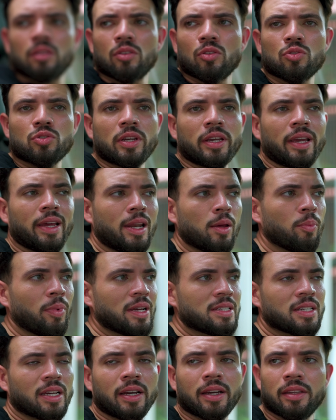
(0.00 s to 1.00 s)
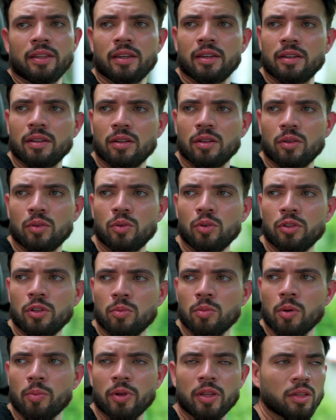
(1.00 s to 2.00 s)
No sé qué le pasa a Ana.
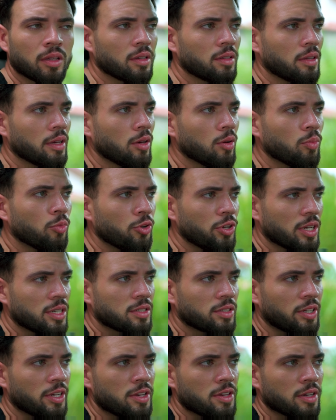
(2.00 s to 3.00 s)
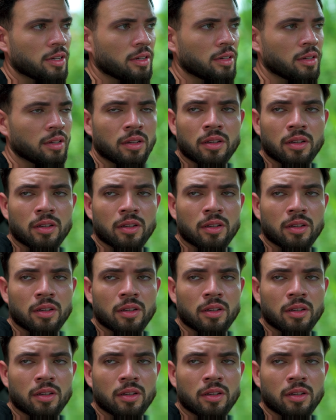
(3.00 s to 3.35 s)
Últimamente ha estado muy extraña.